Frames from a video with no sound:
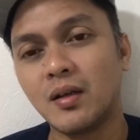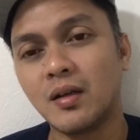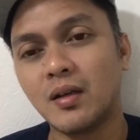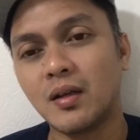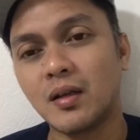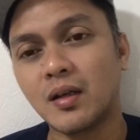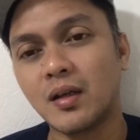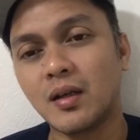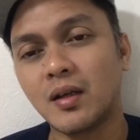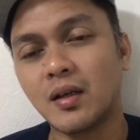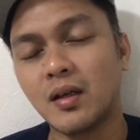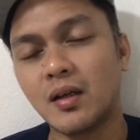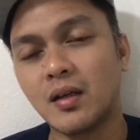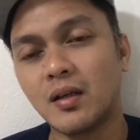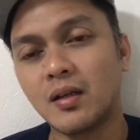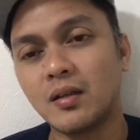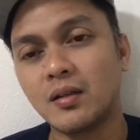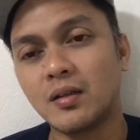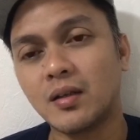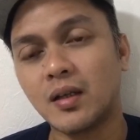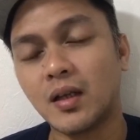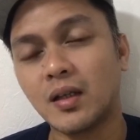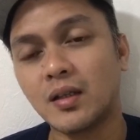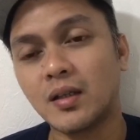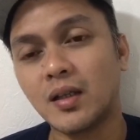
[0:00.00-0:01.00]
naka,
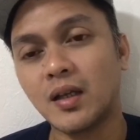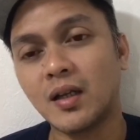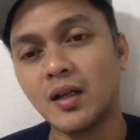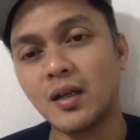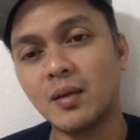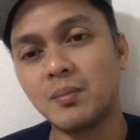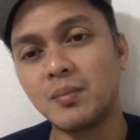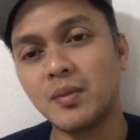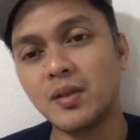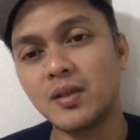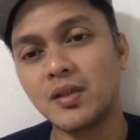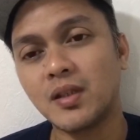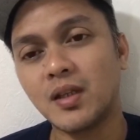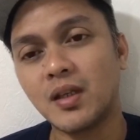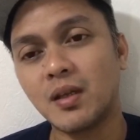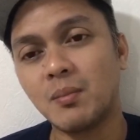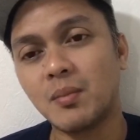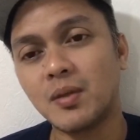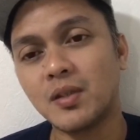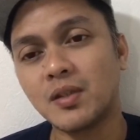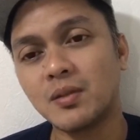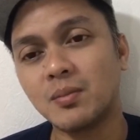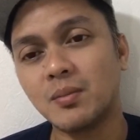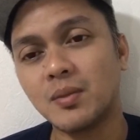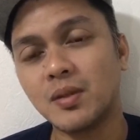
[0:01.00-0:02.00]
nakatanggap na siya ng
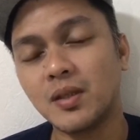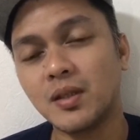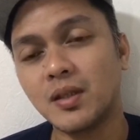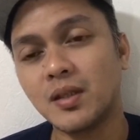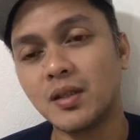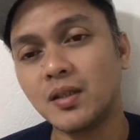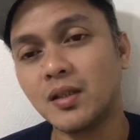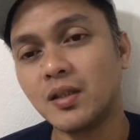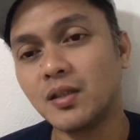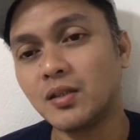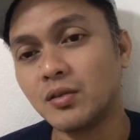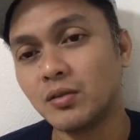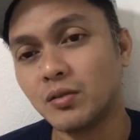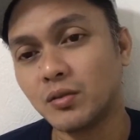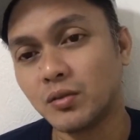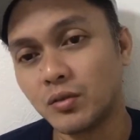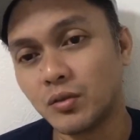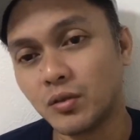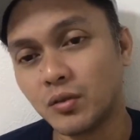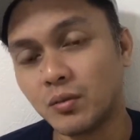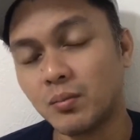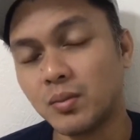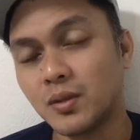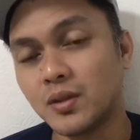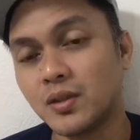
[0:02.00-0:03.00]
mas matitinding
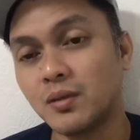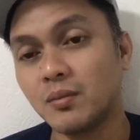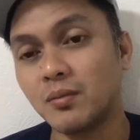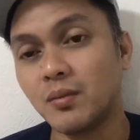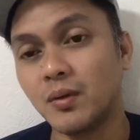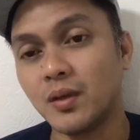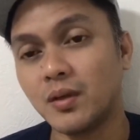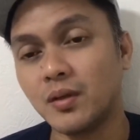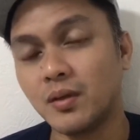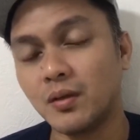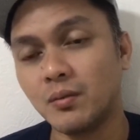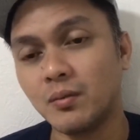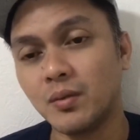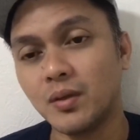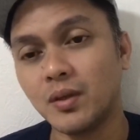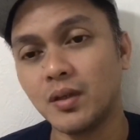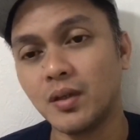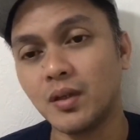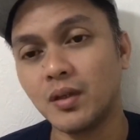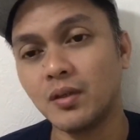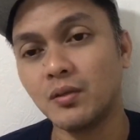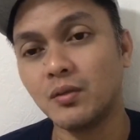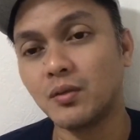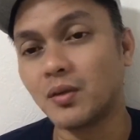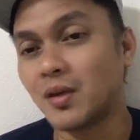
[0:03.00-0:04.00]
suntok pa sa featherweight
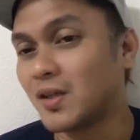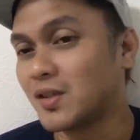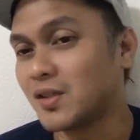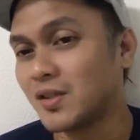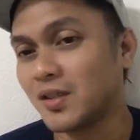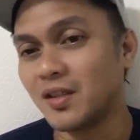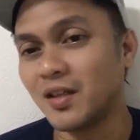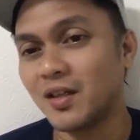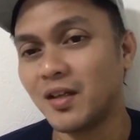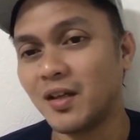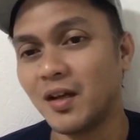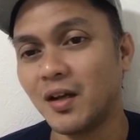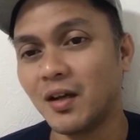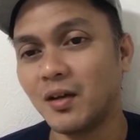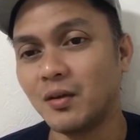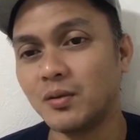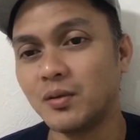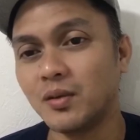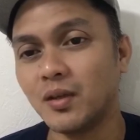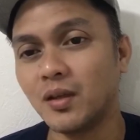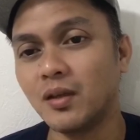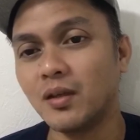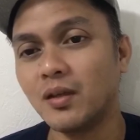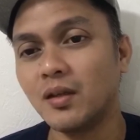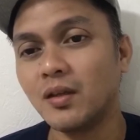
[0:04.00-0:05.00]
eh. Doon nga siya na
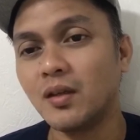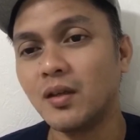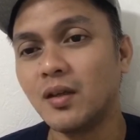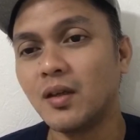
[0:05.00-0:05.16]
knockout eh.